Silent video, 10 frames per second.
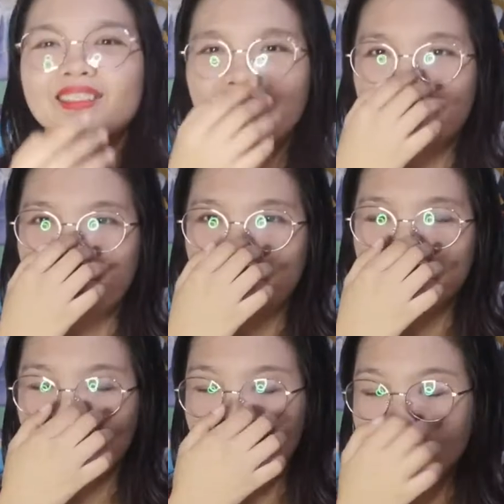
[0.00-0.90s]
So,
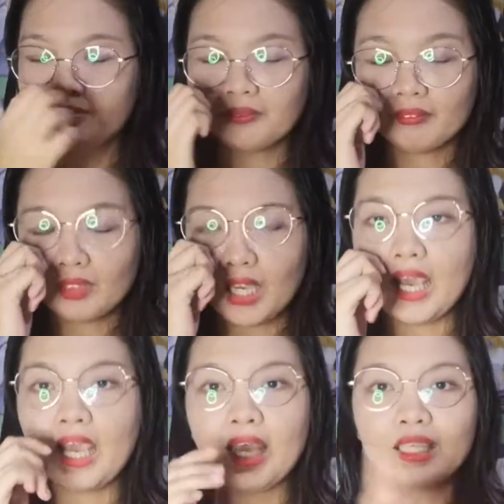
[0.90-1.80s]
yun.
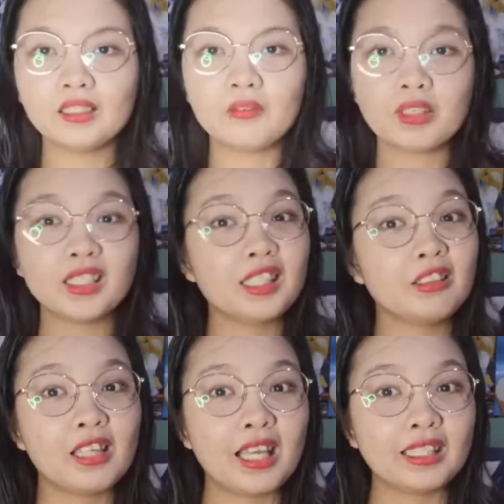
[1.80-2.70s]
And don't forget to
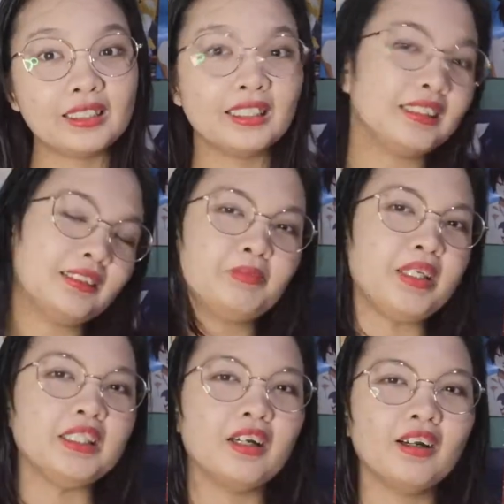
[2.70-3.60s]
like this
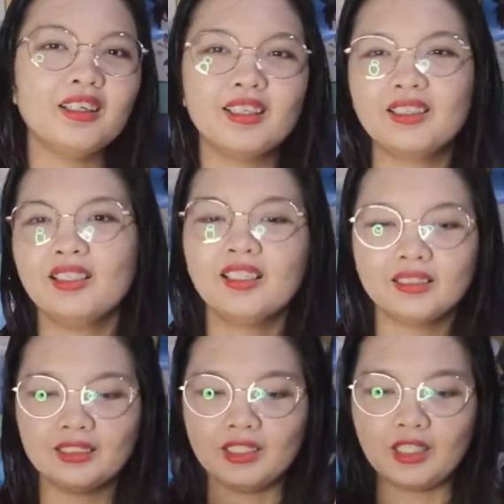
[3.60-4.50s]
video.
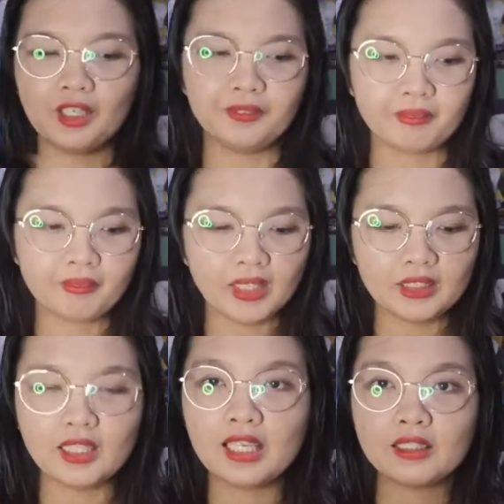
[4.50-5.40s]
So, yun.
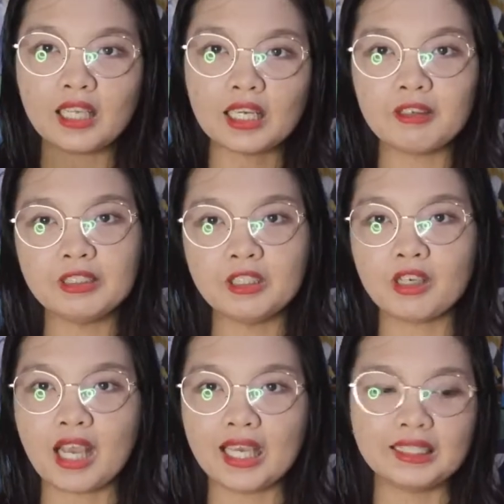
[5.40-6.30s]
Yun lang yung gagawin
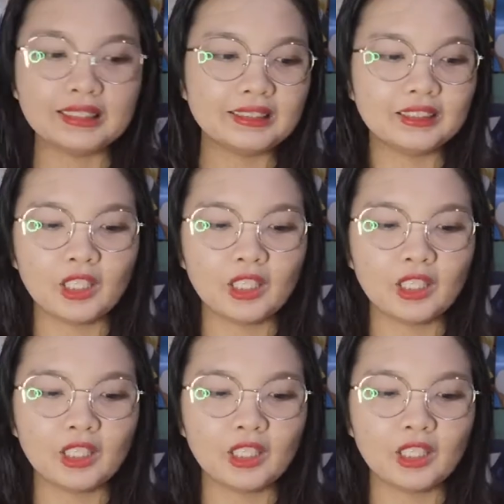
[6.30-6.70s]
nyo, guys.